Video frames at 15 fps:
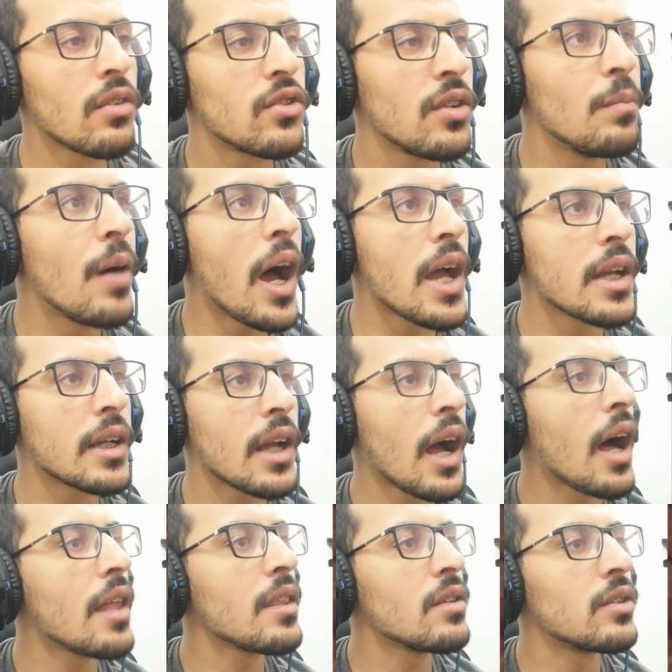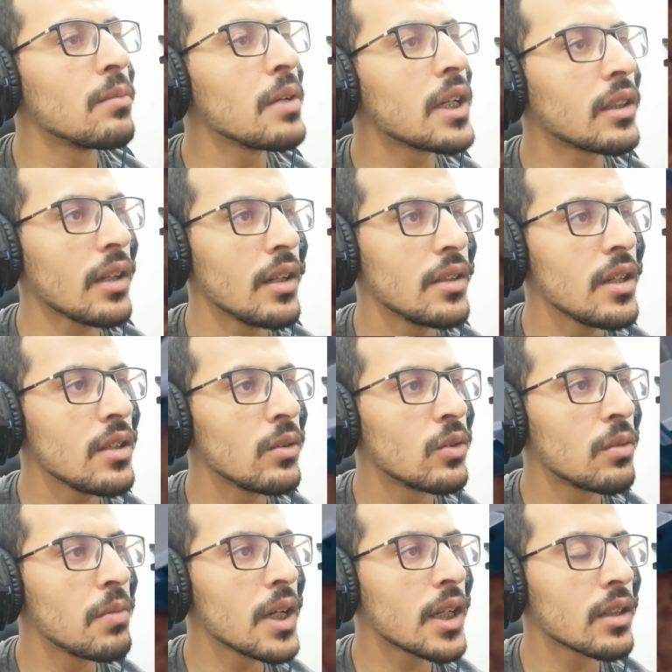السبايك هذه سبيكه حديد
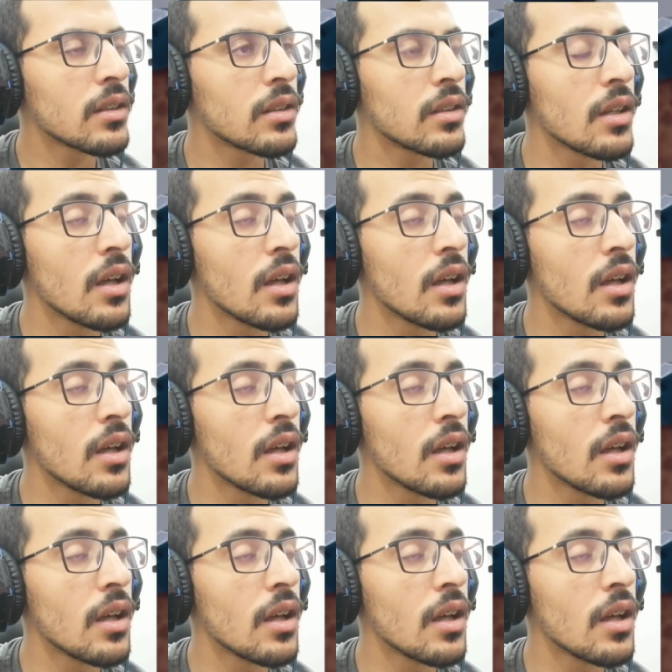وسبيكه